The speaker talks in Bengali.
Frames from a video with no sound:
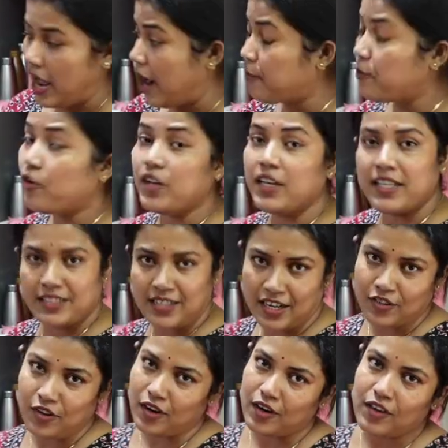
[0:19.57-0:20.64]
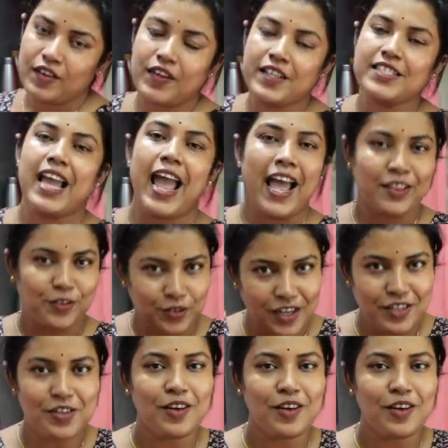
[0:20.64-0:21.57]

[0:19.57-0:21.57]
আর ফরিনকে স্নান করানোটা যে এতটা